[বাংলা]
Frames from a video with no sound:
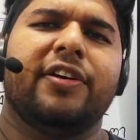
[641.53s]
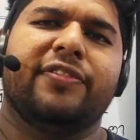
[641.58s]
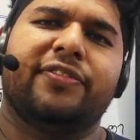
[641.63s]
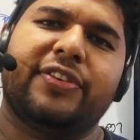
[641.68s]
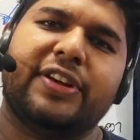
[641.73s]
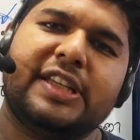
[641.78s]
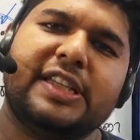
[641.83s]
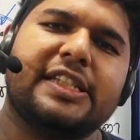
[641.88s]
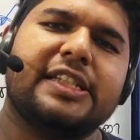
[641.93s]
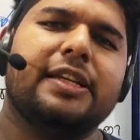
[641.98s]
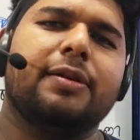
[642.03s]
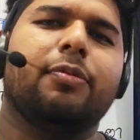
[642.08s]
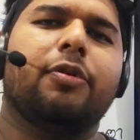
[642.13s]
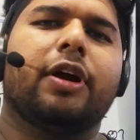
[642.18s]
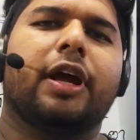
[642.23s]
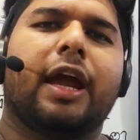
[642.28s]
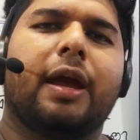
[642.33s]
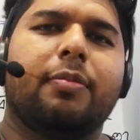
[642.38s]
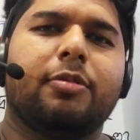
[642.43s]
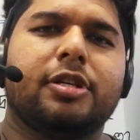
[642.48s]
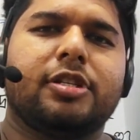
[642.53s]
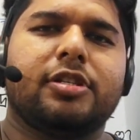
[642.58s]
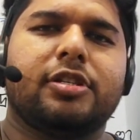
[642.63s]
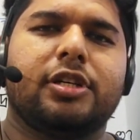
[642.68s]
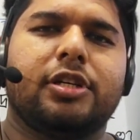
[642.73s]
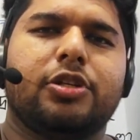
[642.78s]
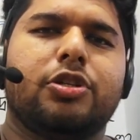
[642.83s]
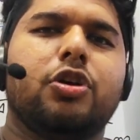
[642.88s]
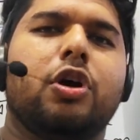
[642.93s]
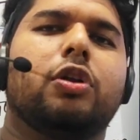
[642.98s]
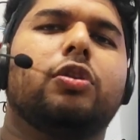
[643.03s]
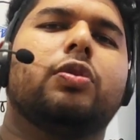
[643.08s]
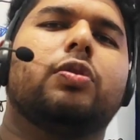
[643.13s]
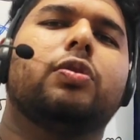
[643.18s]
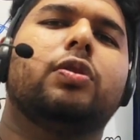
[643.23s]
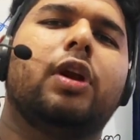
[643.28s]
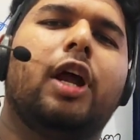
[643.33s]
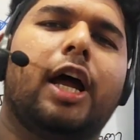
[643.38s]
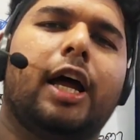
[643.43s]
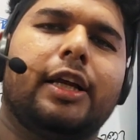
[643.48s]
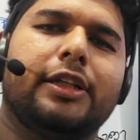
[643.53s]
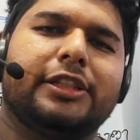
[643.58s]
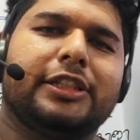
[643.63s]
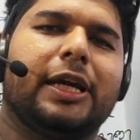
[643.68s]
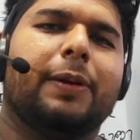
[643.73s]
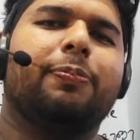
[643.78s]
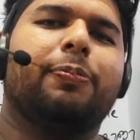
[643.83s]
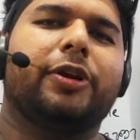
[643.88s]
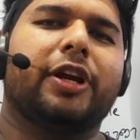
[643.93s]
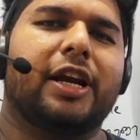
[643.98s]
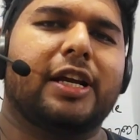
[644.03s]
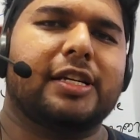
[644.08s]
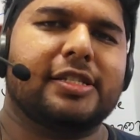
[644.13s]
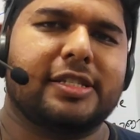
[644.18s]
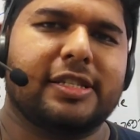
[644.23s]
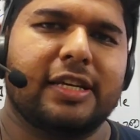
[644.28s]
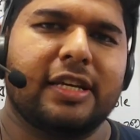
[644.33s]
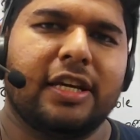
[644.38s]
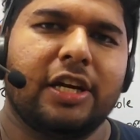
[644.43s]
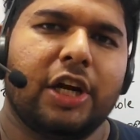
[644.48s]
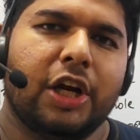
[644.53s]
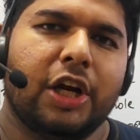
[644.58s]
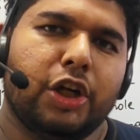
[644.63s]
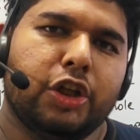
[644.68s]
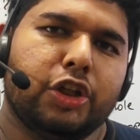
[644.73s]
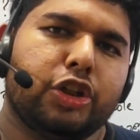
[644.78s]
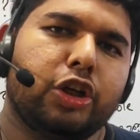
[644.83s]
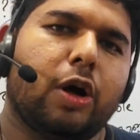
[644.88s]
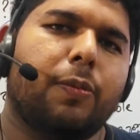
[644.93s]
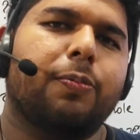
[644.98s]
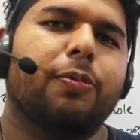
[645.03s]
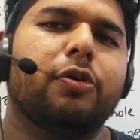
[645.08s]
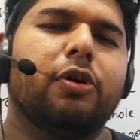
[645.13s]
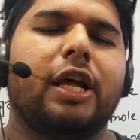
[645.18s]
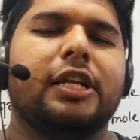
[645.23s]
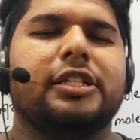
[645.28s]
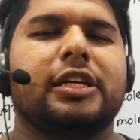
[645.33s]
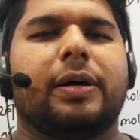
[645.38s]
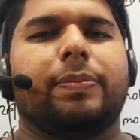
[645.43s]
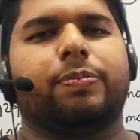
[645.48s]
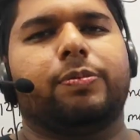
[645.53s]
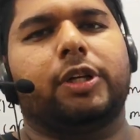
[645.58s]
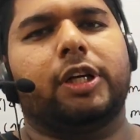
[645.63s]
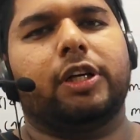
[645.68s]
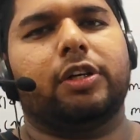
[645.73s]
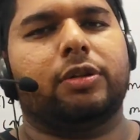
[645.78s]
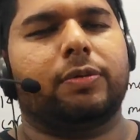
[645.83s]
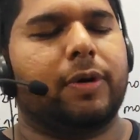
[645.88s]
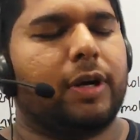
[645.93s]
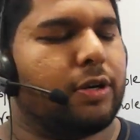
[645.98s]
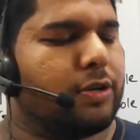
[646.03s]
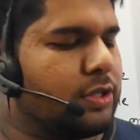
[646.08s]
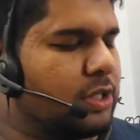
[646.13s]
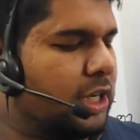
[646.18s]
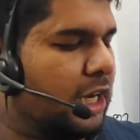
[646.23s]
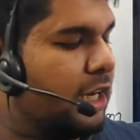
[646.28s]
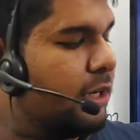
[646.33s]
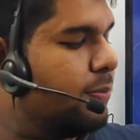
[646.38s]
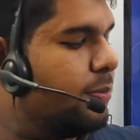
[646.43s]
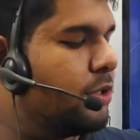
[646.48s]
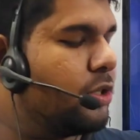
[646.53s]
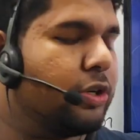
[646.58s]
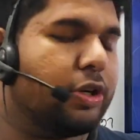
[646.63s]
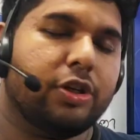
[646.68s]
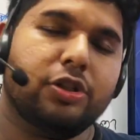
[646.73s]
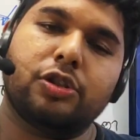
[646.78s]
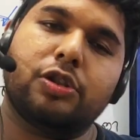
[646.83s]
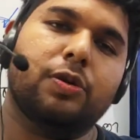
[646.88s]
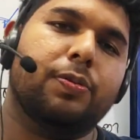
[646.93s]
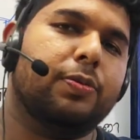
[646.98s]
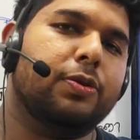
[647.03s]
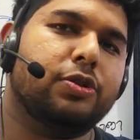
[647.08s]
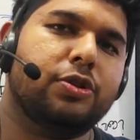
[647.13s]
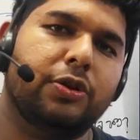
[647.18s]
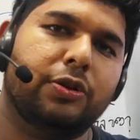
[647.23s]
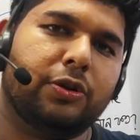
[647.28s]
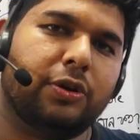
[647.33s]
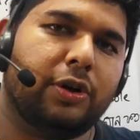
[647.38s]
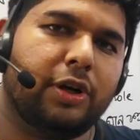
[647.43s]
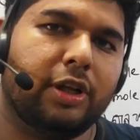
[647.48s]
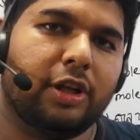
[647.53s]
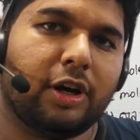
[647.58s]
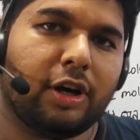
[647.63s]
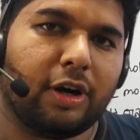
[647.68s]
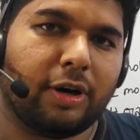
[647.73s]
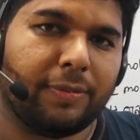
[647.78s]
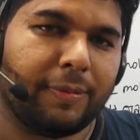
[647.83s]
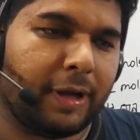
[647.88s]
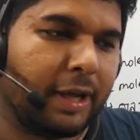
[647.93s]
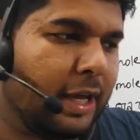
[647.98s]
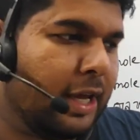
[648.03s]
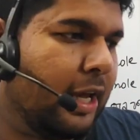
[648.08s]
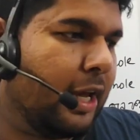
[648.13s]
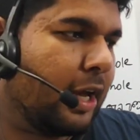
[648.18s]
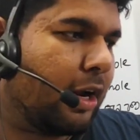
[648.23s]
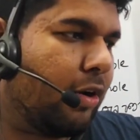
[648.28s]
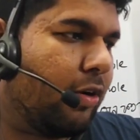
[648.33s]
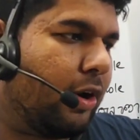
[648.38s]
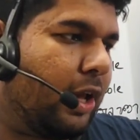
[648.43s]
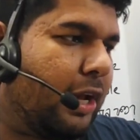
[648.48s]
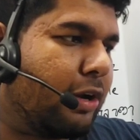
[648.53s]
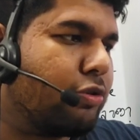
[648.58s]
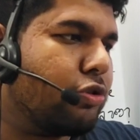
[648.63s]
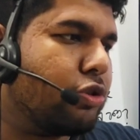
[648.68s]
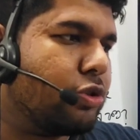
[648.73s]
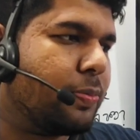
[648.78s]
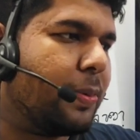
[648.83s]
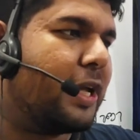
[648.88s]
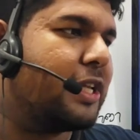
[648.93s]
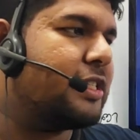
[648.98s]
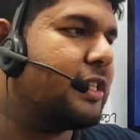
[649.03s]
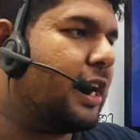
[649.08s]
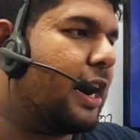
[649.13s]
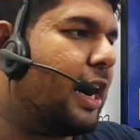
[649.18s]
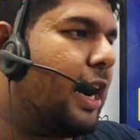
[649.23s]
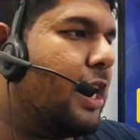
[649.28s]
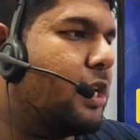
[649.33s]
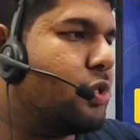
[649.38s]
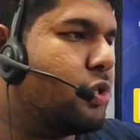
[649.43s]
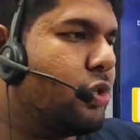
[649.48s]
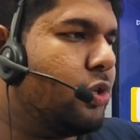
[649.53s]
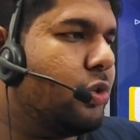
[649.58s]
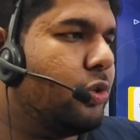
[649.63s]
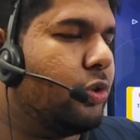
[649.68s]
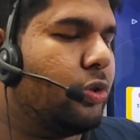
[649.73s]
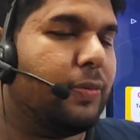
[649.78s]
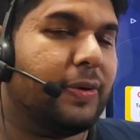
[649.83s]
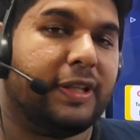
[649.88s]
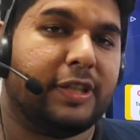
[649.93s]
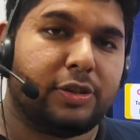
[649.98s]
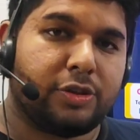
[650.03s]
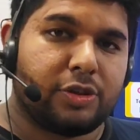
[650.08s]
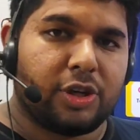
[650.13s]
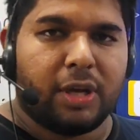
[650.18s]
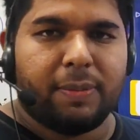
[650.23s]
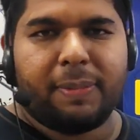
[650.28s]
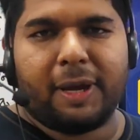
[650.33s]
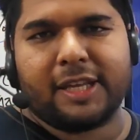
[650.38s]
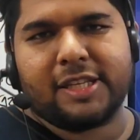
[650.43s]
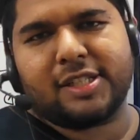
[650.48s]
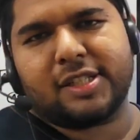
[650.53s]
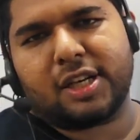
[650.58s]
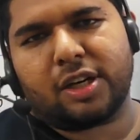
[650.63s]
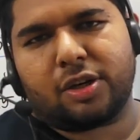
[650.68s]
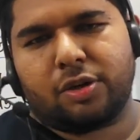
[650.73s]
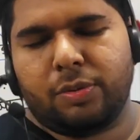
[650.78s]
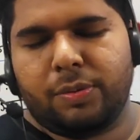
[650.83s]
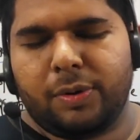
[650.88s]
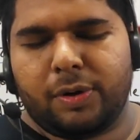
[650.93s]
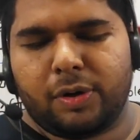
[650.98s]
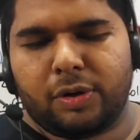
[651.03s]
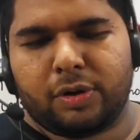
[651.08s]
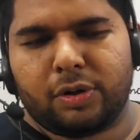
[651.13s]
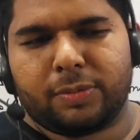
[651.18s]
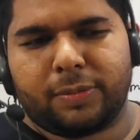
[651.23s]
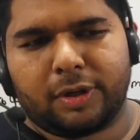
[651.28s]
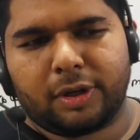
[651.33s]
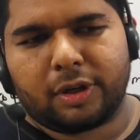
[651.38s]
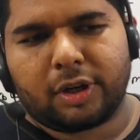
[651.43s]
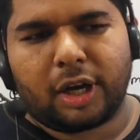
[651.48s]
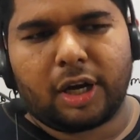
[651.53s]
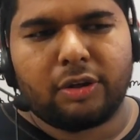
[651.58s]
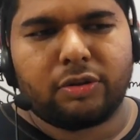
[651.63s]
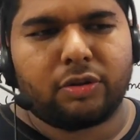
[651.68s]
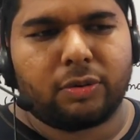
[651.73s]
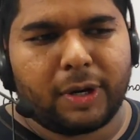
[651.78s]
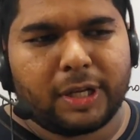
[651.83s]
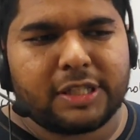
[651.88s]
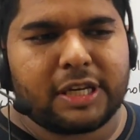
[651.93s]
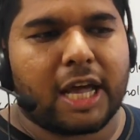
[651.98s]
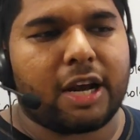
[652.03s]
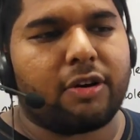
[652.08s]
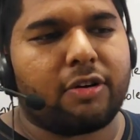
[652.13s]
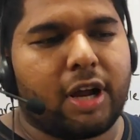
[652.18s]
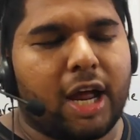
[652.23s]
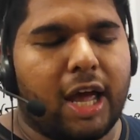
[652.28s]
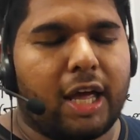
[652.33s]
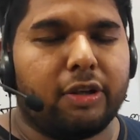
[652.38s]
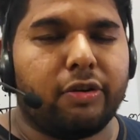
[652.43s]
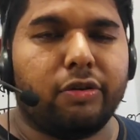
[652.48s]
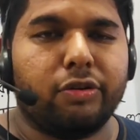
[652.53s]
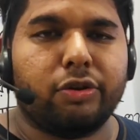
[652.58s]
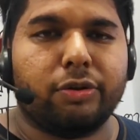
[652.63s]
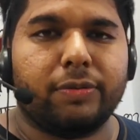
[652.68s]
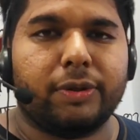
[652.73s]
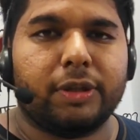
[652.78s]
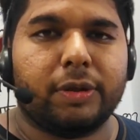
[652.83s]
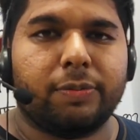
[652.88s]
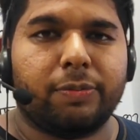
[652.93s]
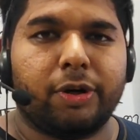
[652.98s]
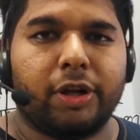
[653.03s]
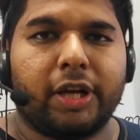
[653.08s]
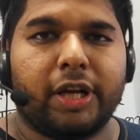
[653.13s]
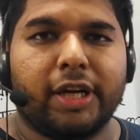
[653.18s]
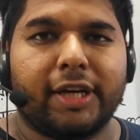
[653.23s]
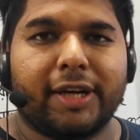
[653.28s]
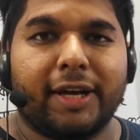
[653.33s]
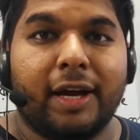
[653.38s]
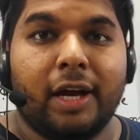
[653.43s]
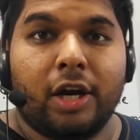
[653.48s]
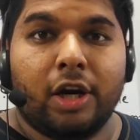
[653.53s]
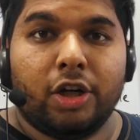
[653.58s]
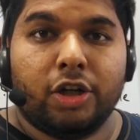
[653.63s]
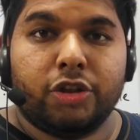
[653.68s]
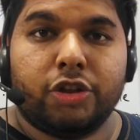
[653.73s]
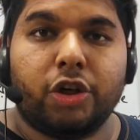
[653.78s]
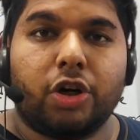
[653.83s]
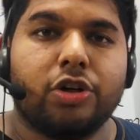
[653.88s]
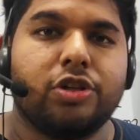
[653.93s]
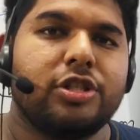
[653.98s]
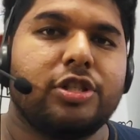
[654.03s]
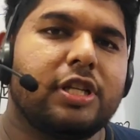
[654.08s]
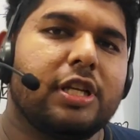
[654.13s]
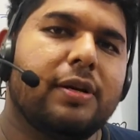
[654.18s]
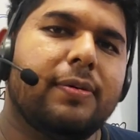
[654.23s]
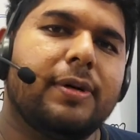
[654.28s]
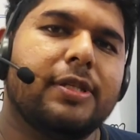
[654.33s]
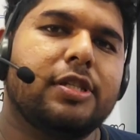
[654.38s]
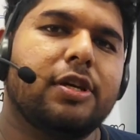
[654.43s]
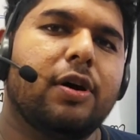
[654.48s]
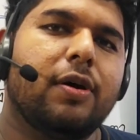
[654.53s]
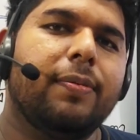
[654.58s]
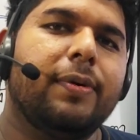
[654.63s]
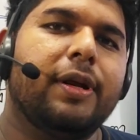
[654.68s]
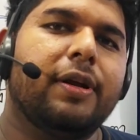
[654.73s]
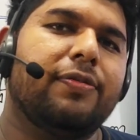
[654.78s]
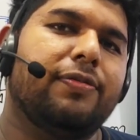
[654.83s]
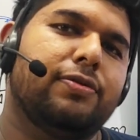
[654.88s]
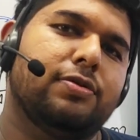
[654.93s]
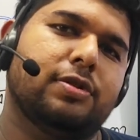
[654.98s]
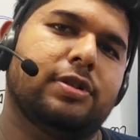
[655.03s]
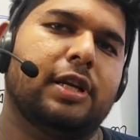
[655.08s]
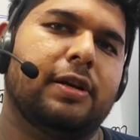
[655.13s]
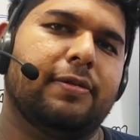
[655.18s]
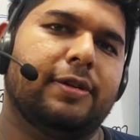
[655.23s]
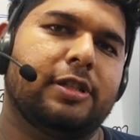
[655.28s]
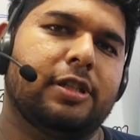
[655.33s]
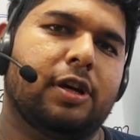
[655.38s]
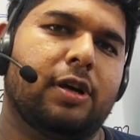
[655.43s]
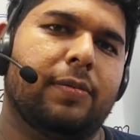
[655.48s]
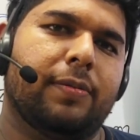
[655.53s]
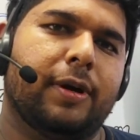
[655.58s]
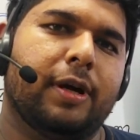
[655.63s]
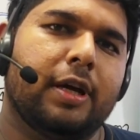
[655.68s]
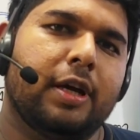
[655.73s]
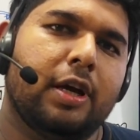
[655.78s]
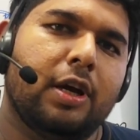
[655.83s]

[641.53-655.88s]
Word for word: ফিজিক্স এবং কেমিস্ট্রির যতগুলা চ্যাপ্টার আছে সবগুলা চ্যাপ্টার তোমার হচ্ছে এডমিশনের জন্য প্রস্তুত করে দেওয়া হবে কারণ একুশ ব্যাচ যারা আছো তোমাদের জন্য এই ব্যাচটা খুবই গুরুত্বপূর্ণ কারণ তোমরা জানো না আদৌ তোমাদের পরীক্ষাটা শর্ট সিলেবাসে হবে না ফুল সিলেবাসে হবে